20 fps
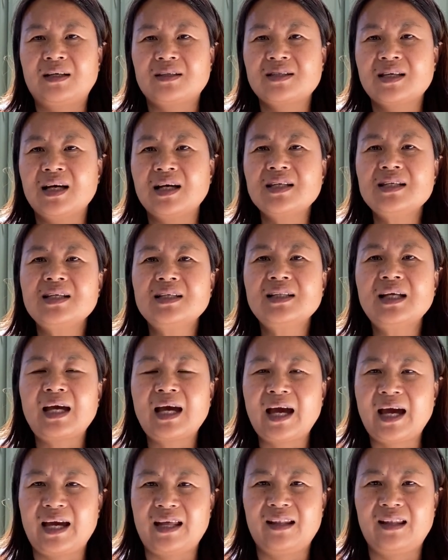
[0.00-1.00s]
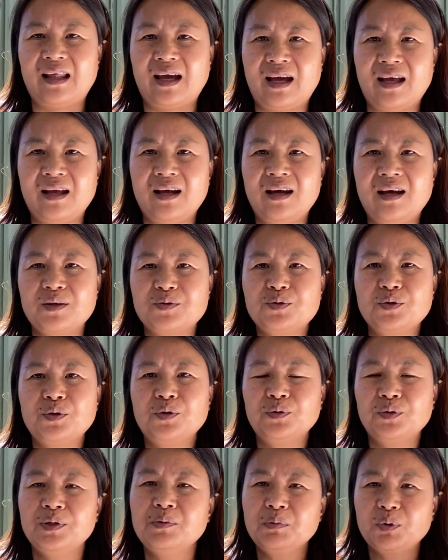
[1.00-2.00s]
曾经的海南哈，最
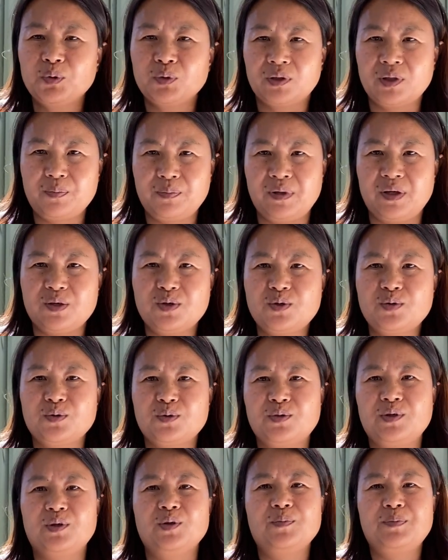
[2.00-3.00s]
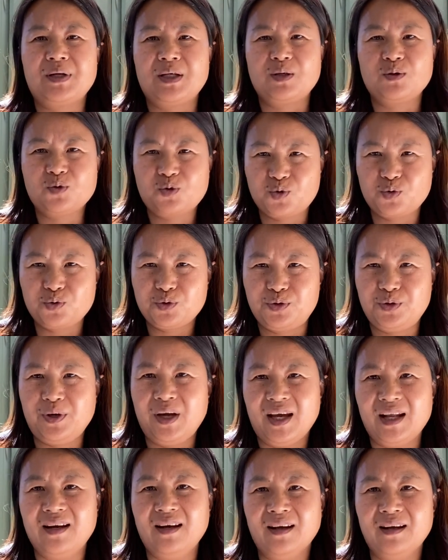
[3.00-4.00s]
后那么多的别墅全都变成猪
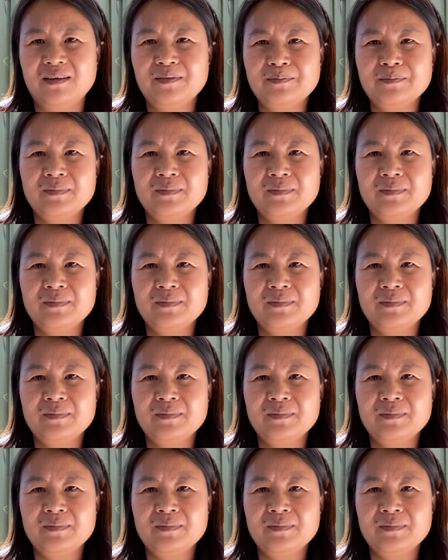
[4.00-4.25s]
圈了。